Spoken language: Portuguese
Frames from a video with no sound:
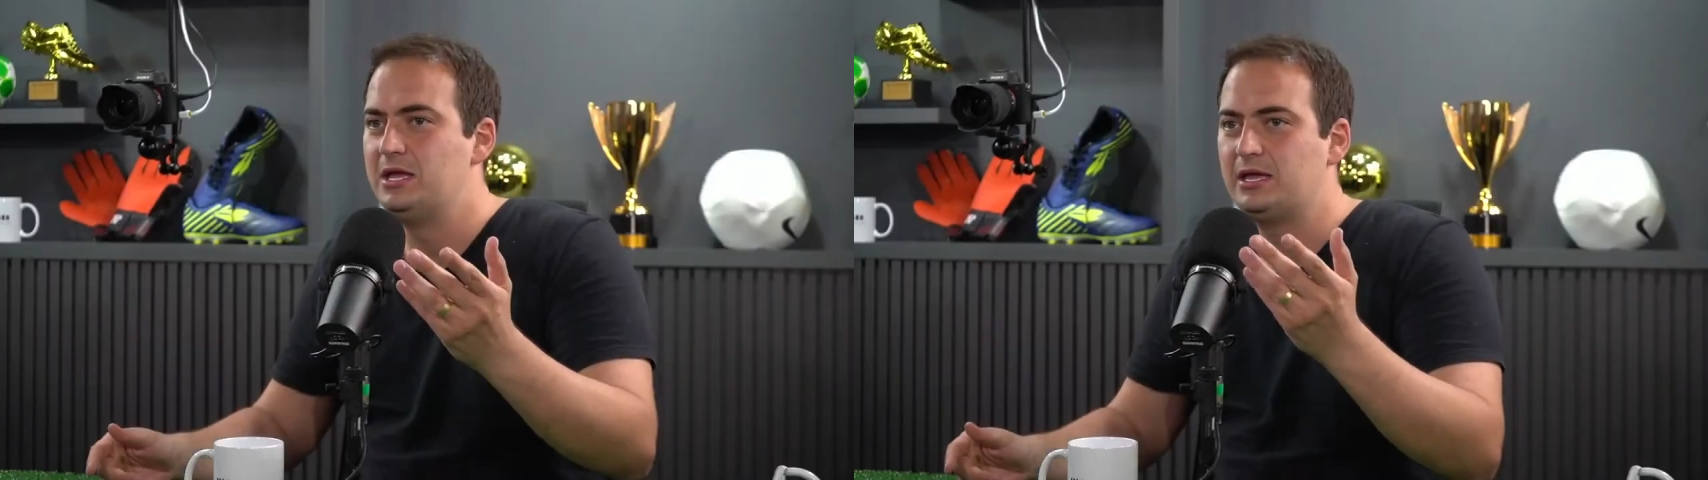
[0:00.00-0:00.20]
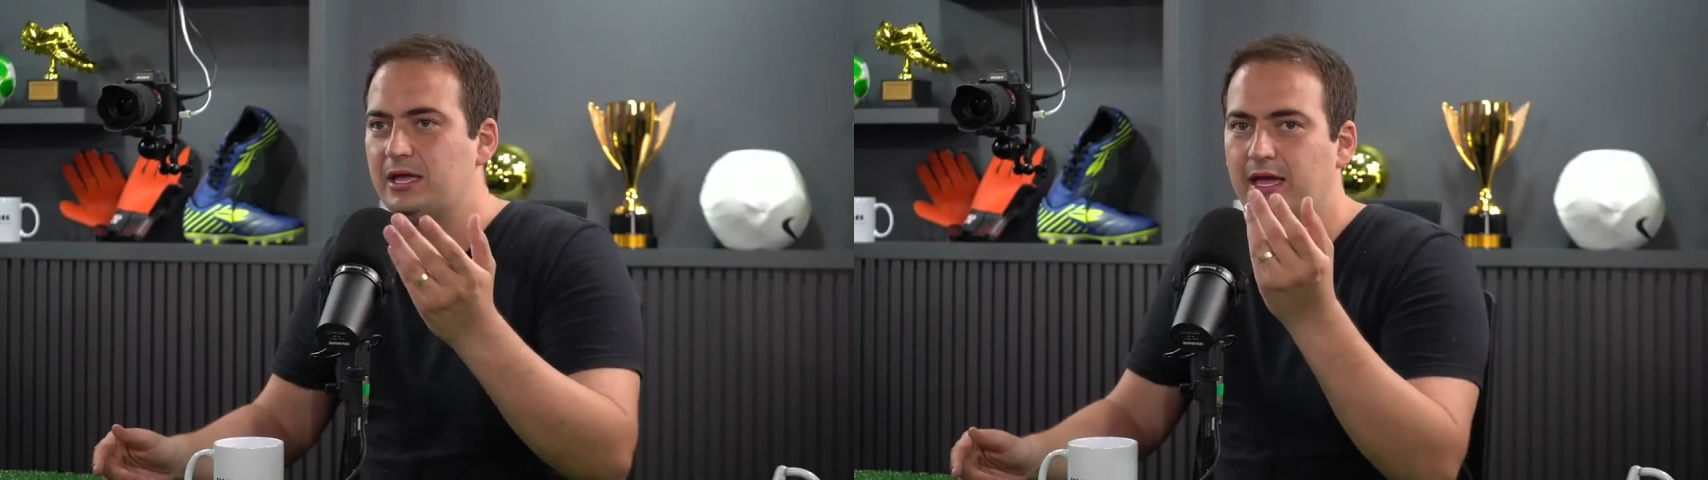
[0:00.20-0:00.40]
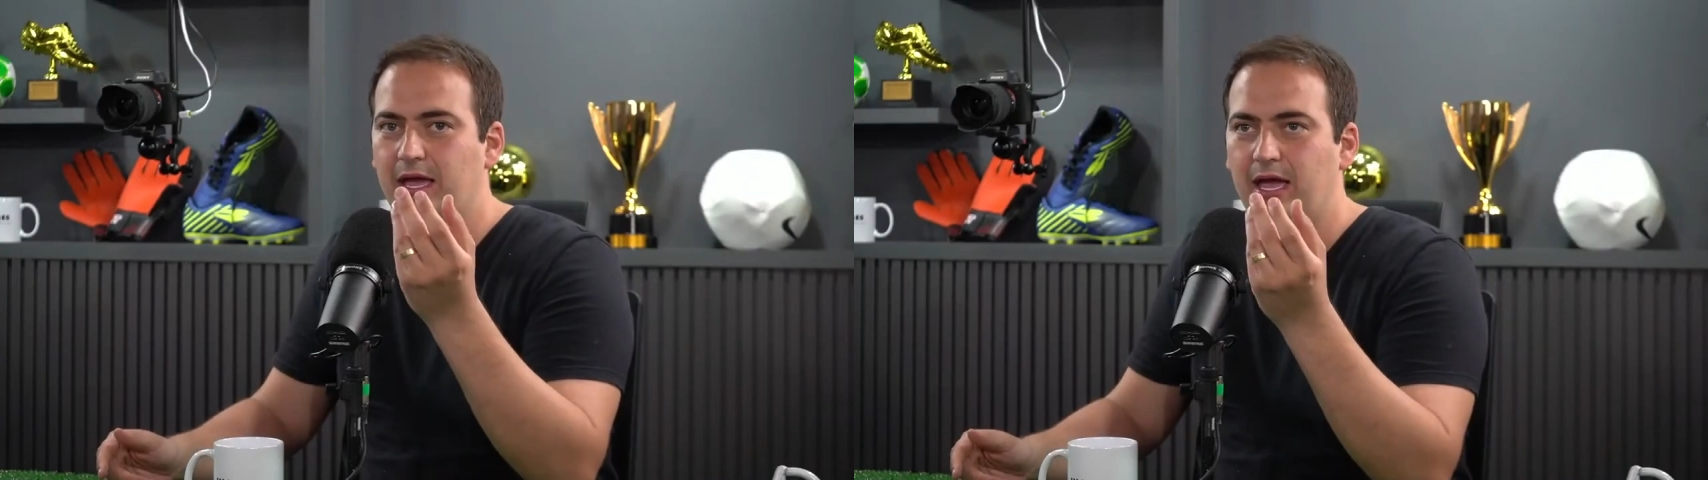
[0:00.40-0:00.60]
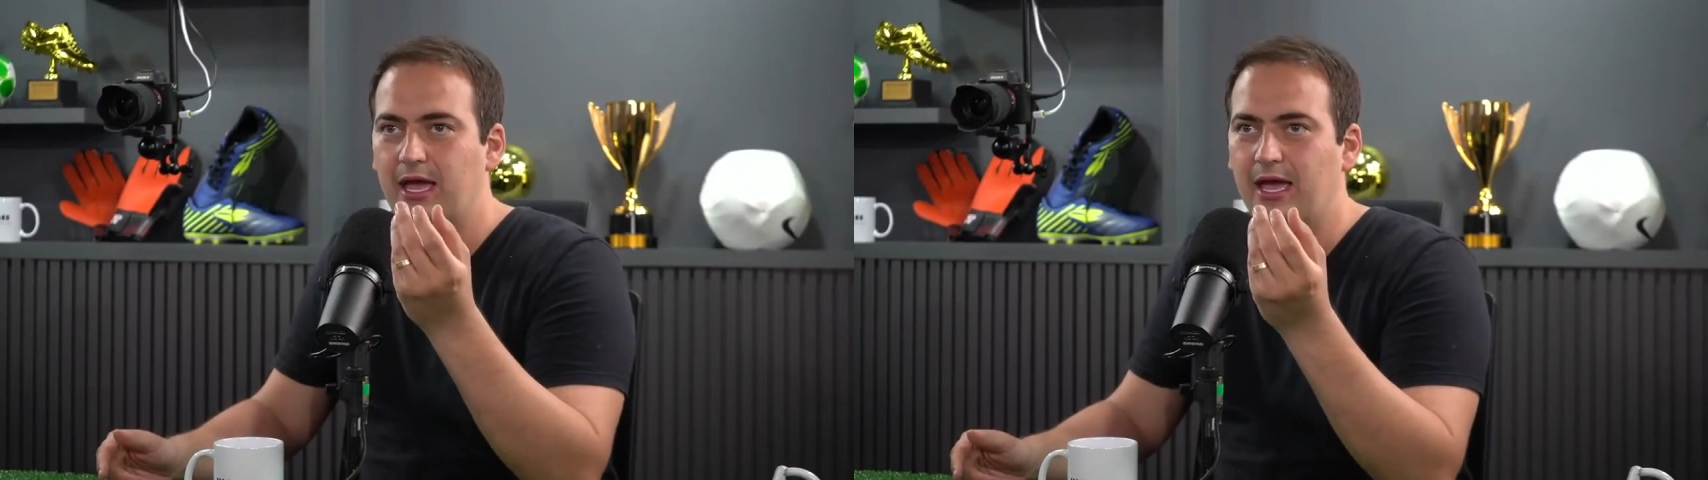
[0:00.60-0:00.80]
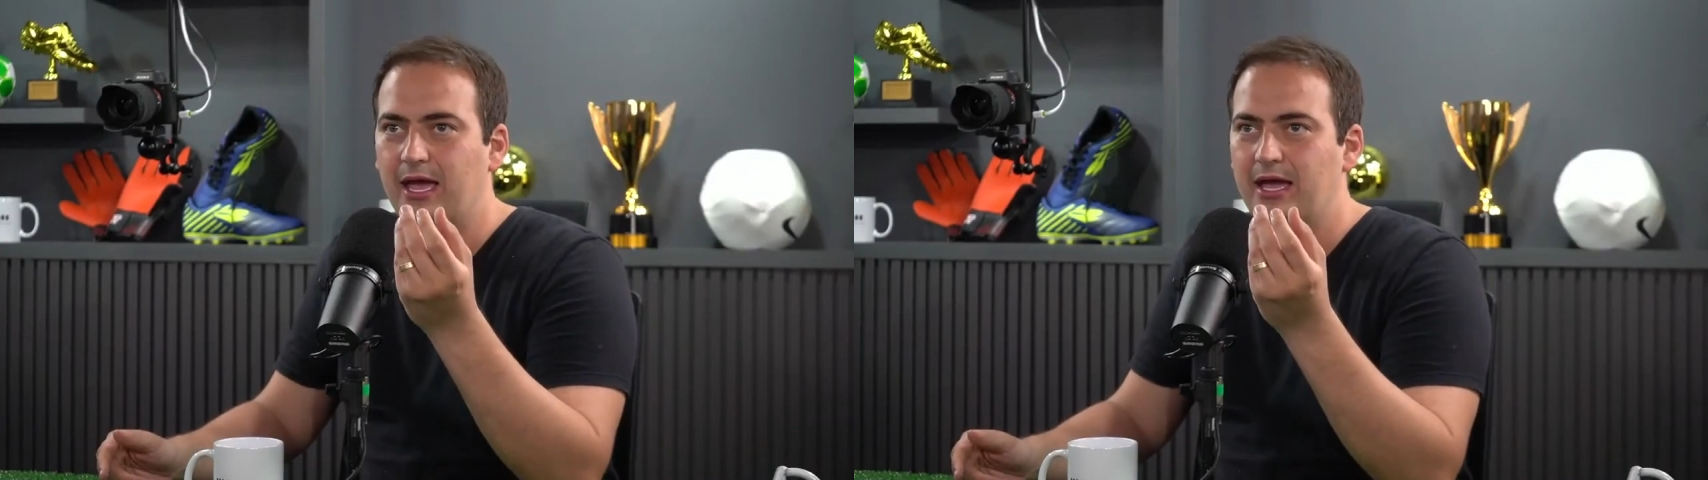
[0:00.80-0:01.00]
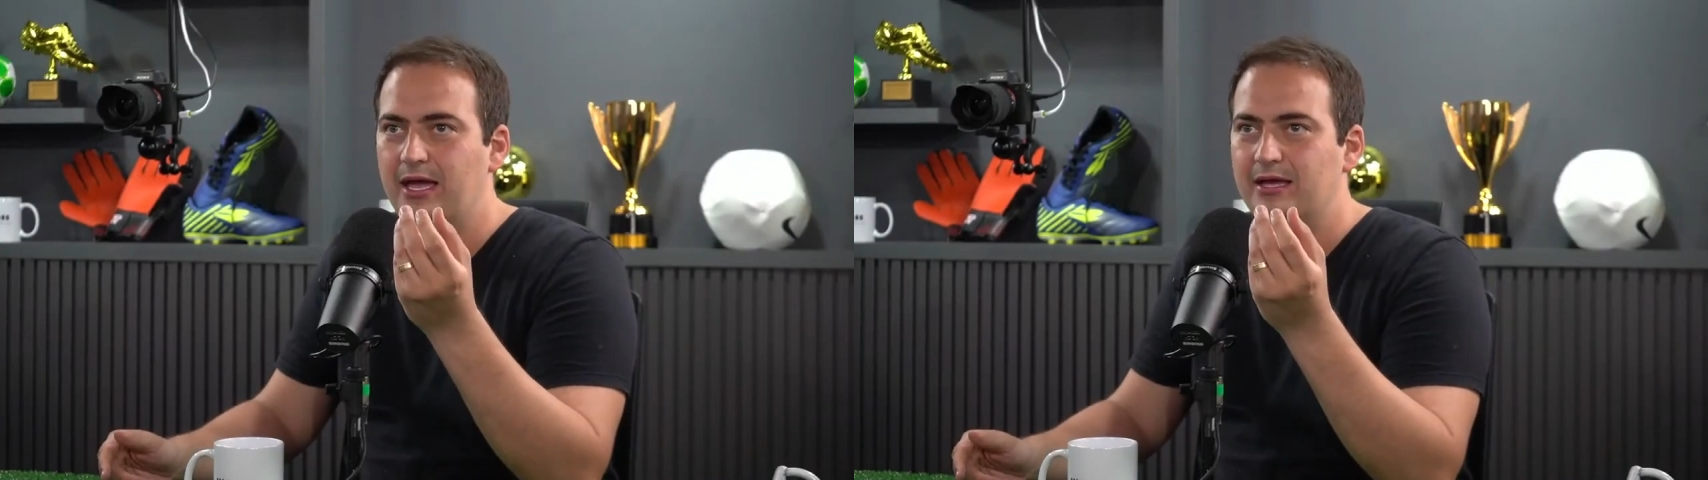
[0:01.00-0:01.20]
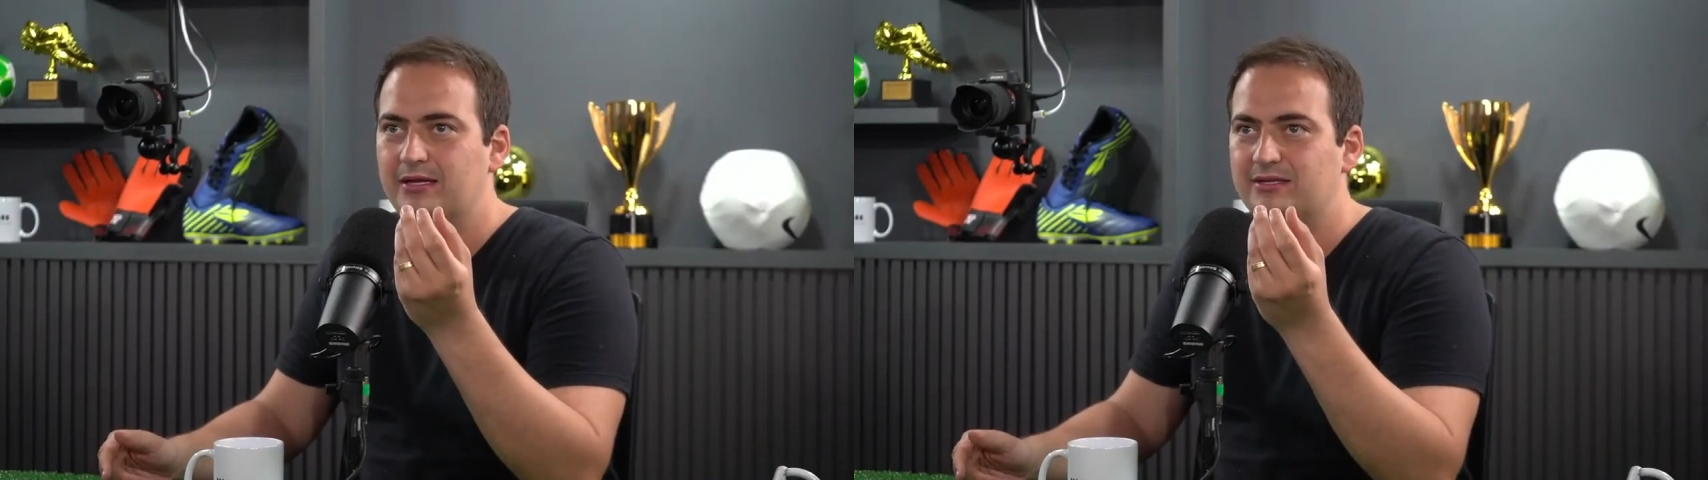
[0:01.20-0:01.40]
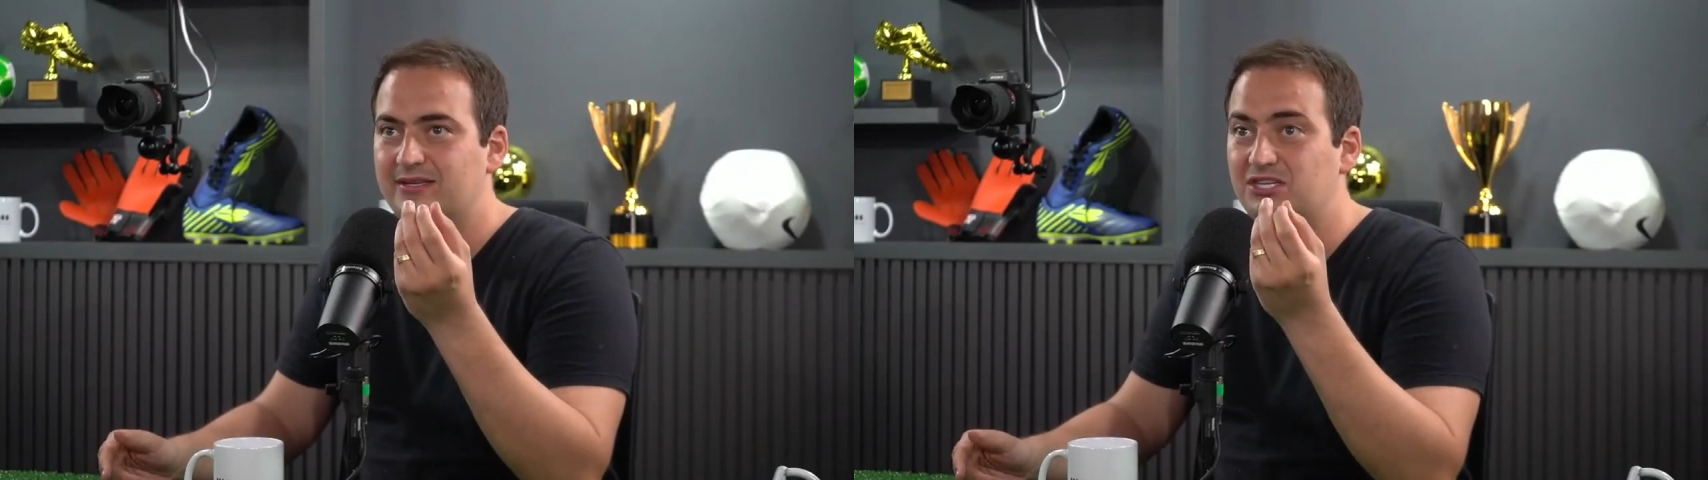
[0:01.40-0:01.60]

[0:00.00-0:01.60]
É, você